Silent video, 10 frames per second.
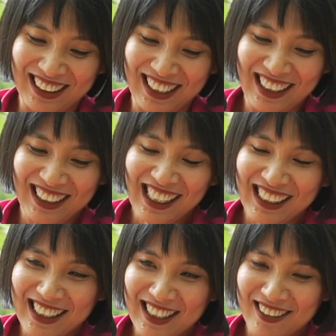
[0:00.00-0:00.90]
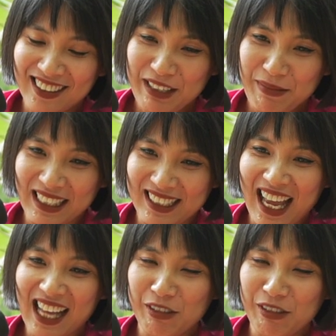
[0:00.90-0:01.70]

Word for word: đến nhắc đến cái chữ nhiếp ảnh ra